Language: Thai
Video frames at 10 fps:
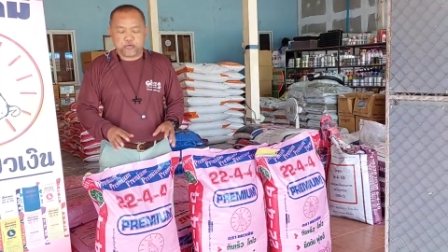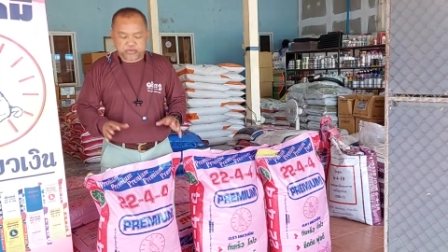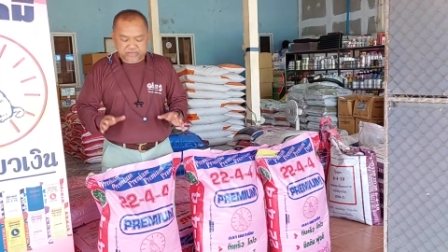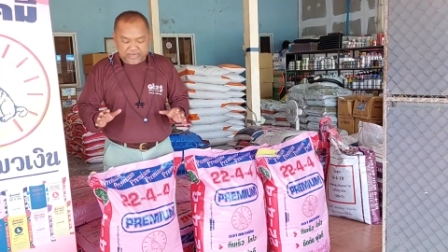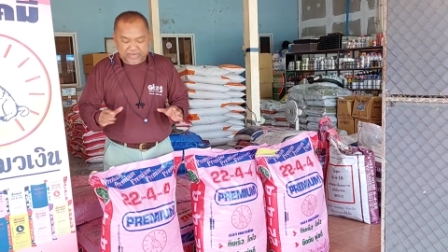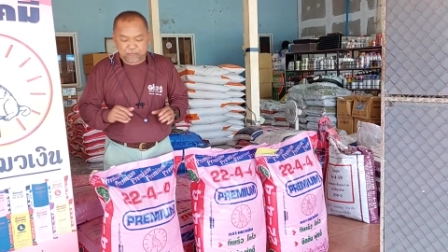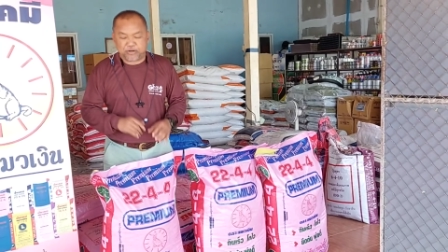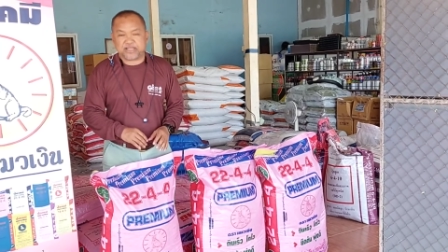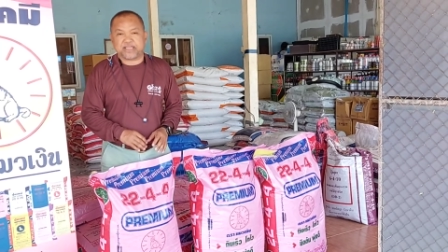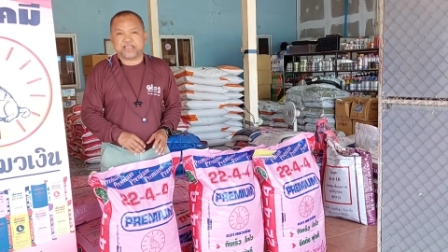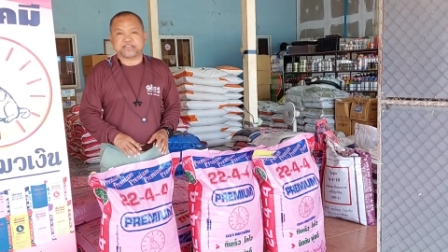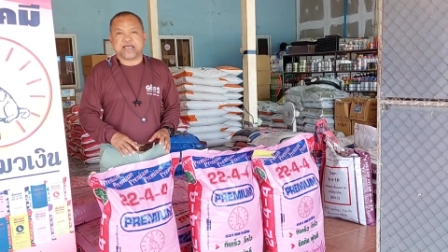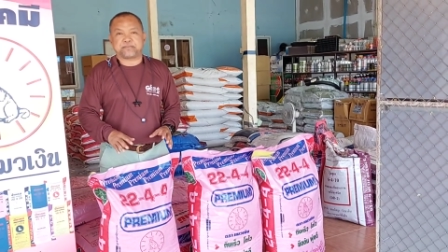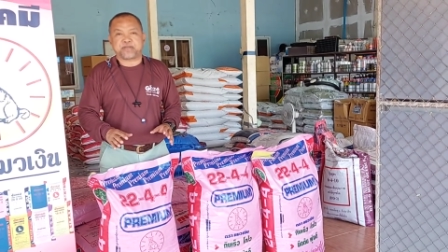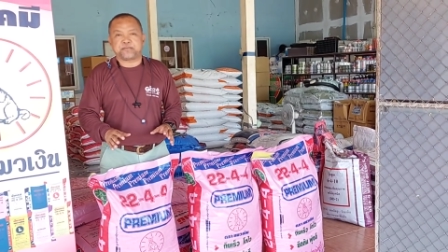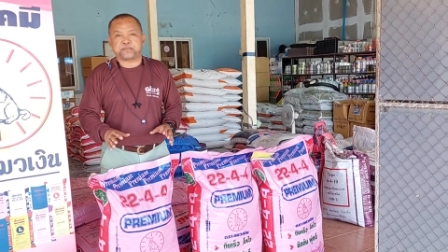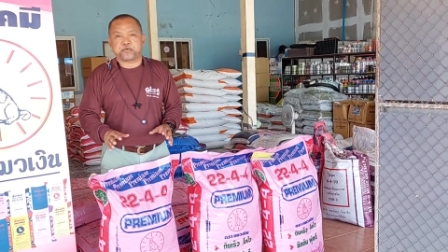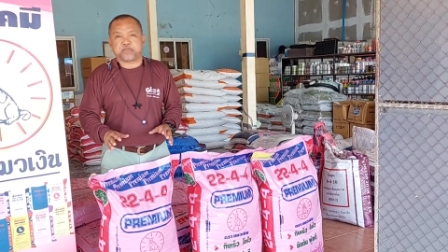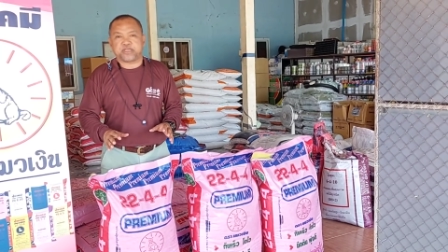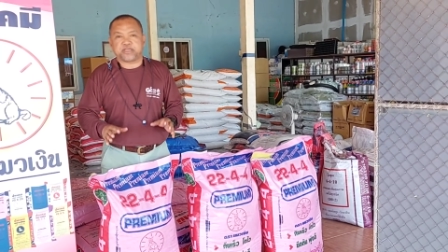สูตรที่แนะนำวันนี้จัดเป็น
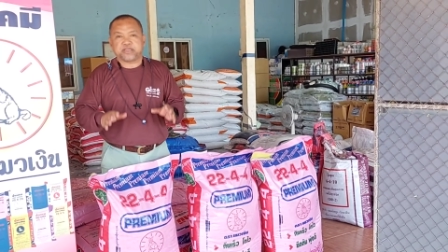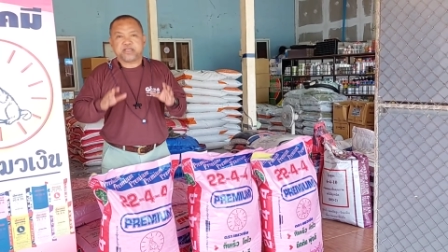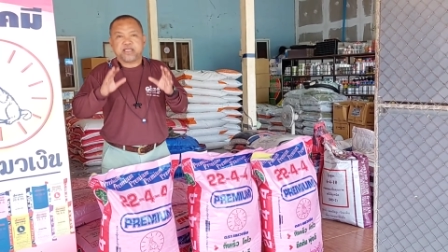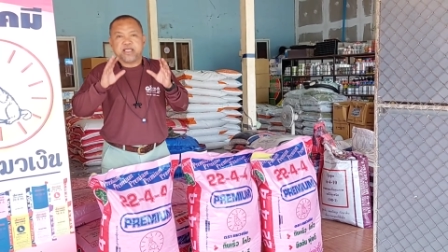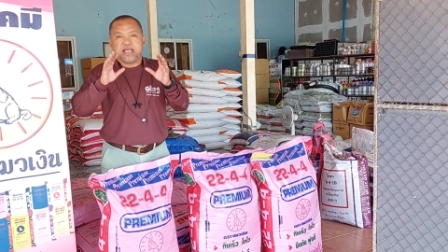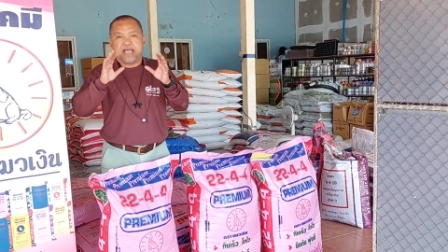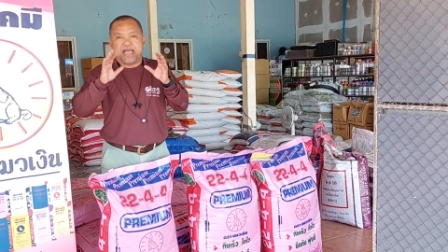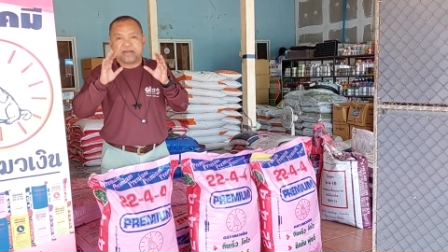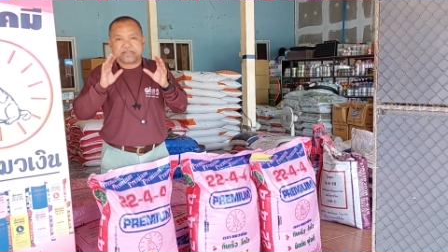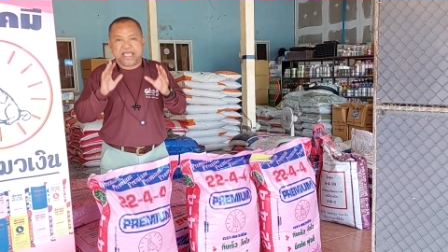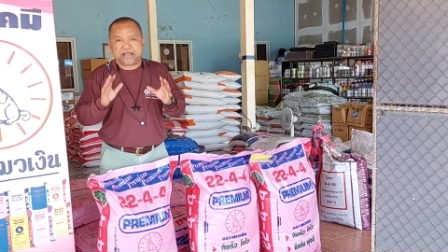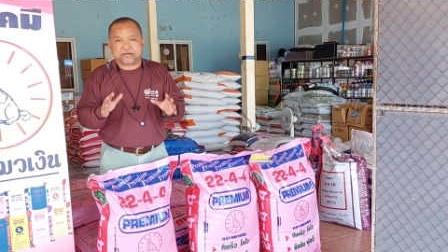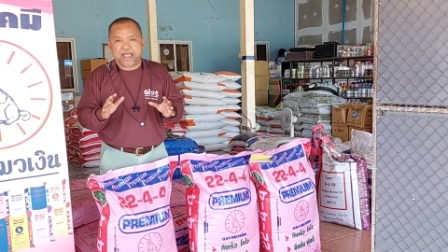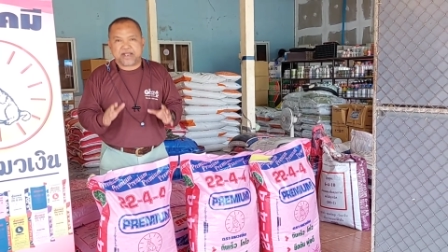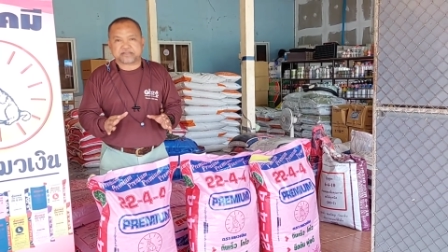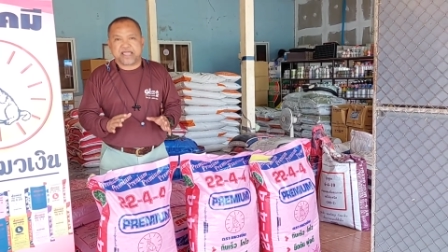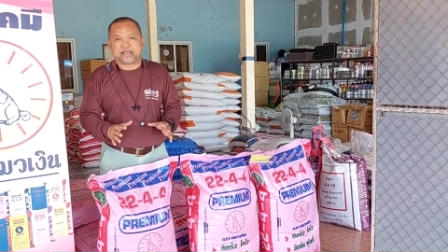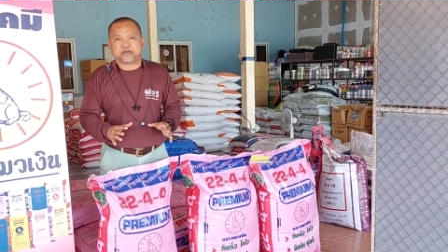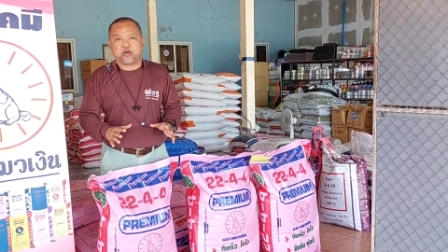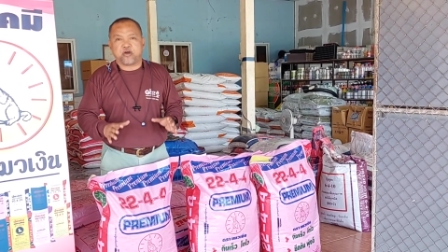ปุ๋ยแตกรากแต
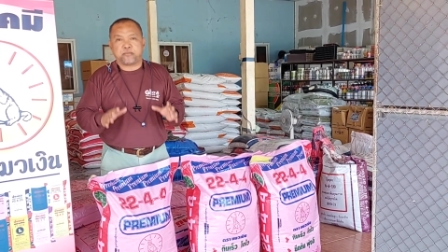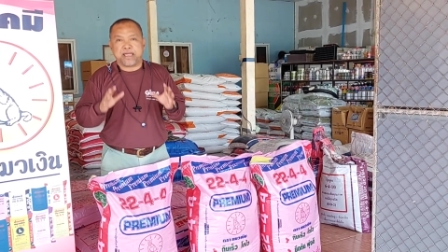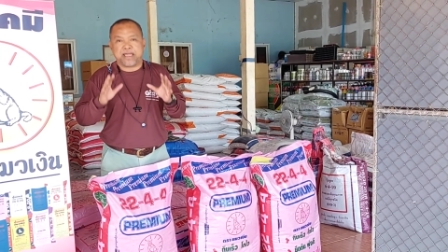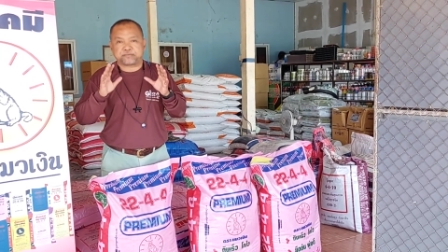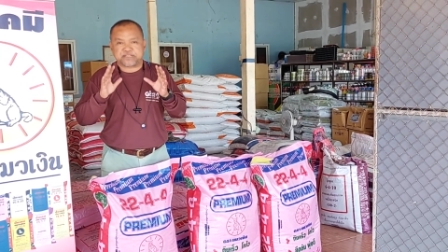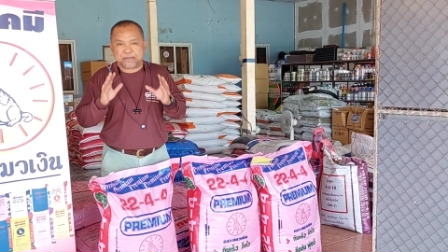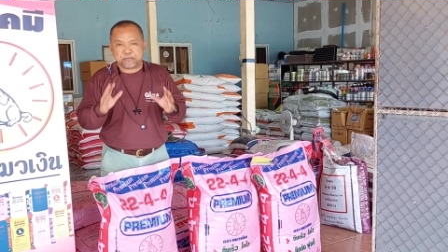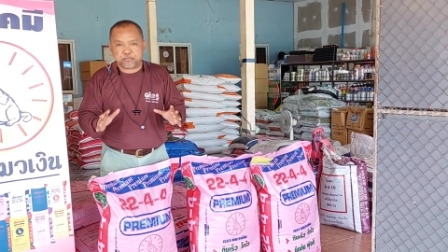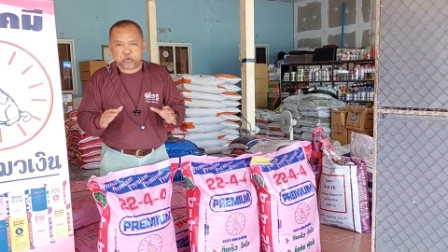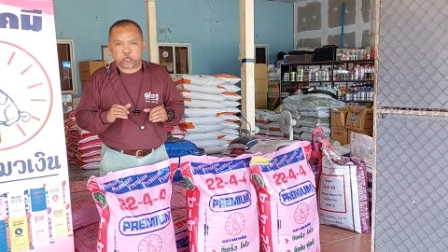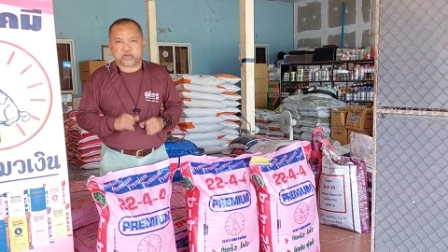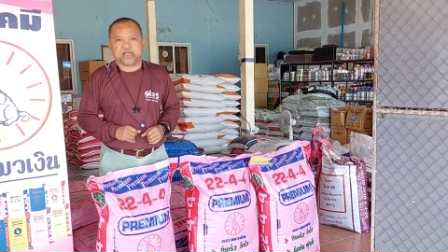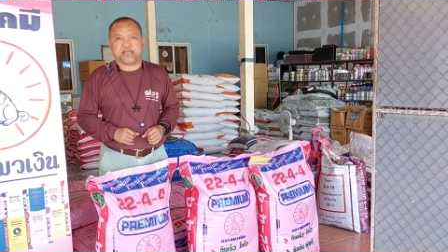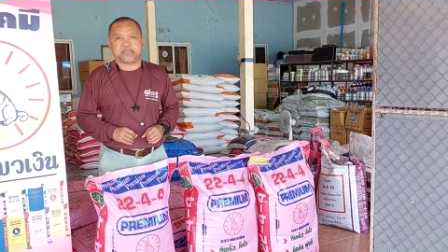กกอแบบเต็มสูตรเล